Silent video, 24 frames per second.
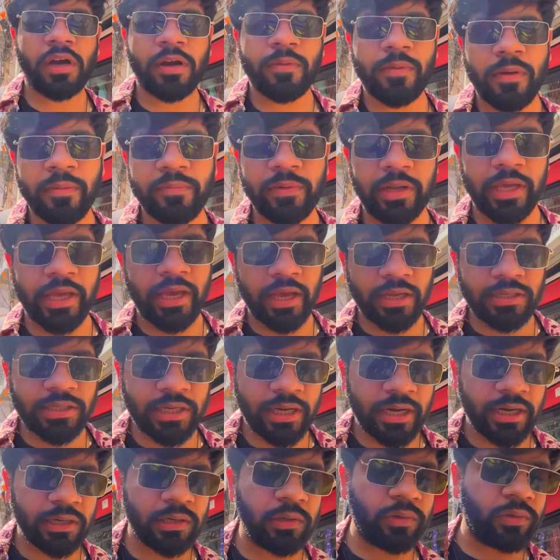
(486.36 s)
अब हम नया
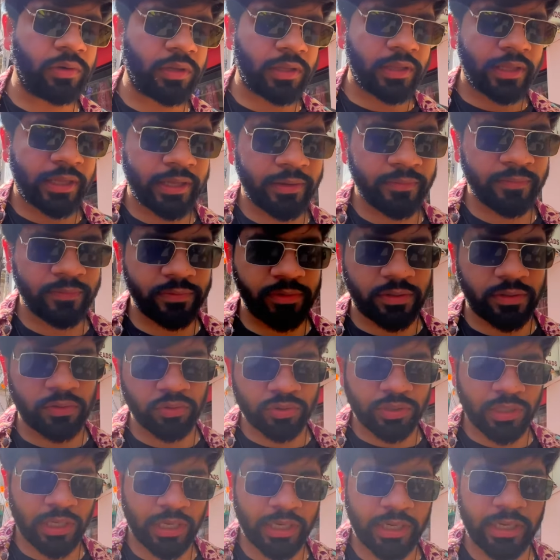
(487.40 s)
जगह ढूंढते हैं
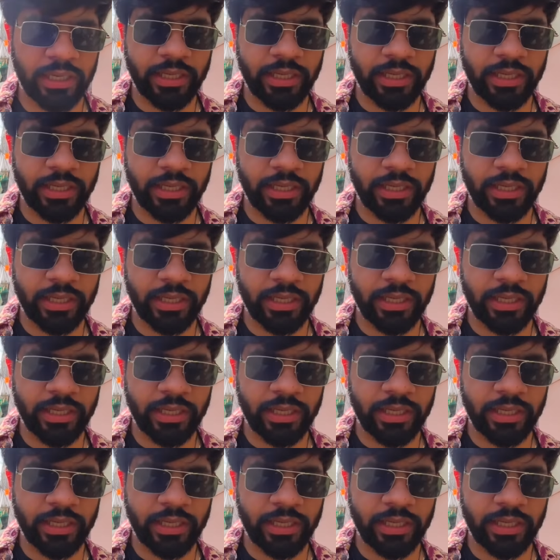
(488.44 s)
कुछ खाने